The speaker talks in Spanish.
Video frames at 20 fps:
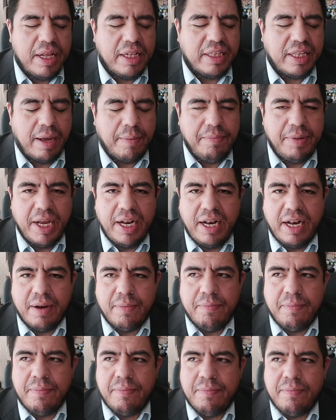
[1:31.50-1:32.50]
también
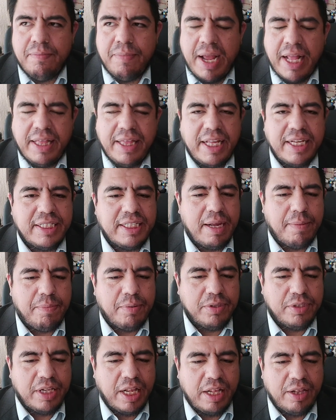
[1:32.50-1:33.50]
Meta está
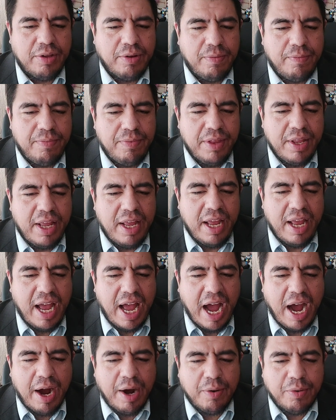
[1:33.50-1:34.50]
apostando
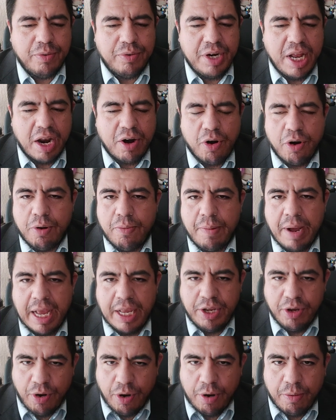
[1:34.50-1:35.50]
a un error
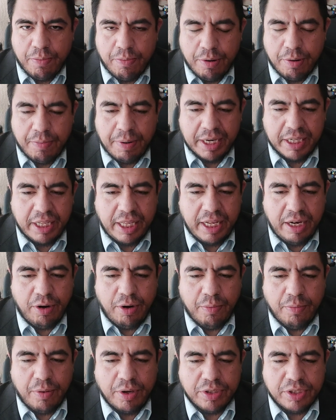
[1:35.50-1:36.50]
mayor por parte de
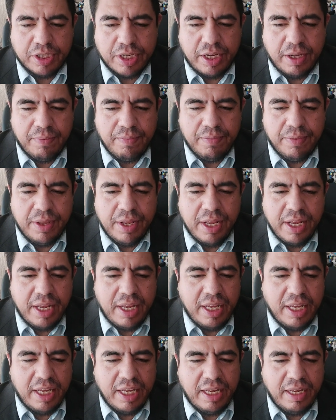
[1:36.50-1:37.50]
Elon Musk
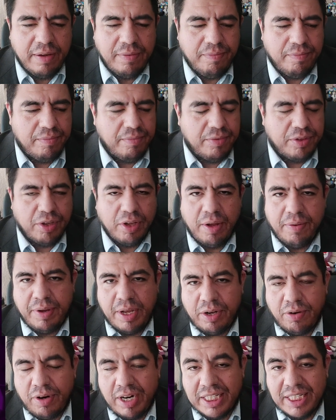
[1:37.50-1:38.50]
y
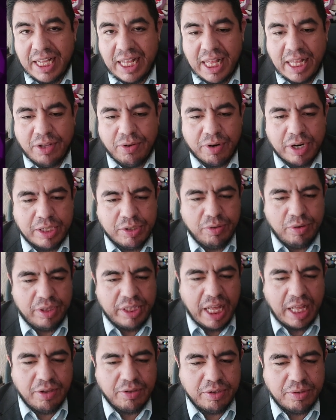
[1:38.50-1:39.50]
todavía no les ha dado
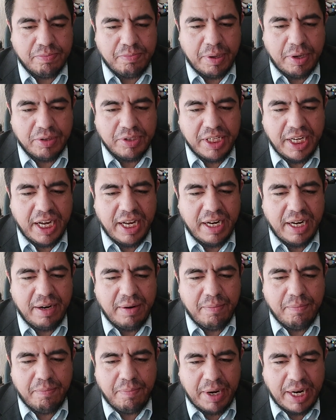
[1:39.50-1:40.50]
resultados, pero siguen
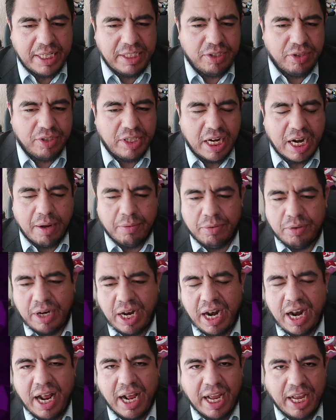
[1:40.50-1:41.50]
prestos a
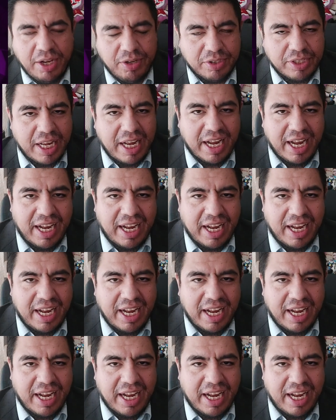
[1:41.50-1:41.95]
capturar a aquellos